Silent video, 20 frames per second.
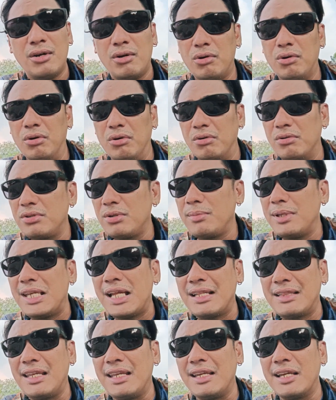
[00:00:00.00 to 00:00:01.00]
Oo, sabihin
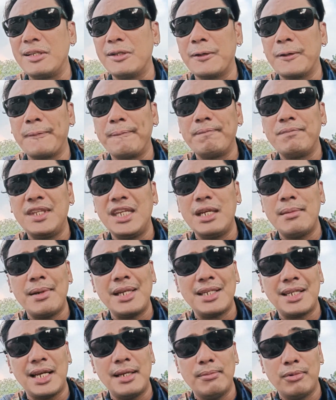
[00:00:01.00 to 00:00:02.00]
natin ano, hindi
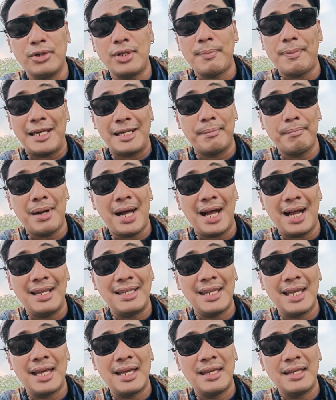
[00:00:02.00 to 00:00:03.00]
naman kalbo na parang bakal
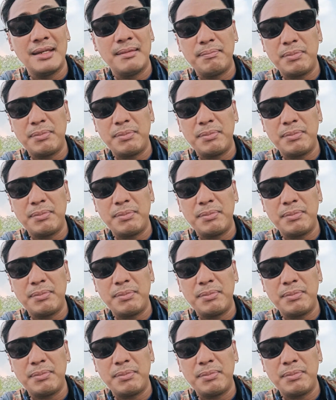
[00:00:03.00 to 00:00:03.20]
na.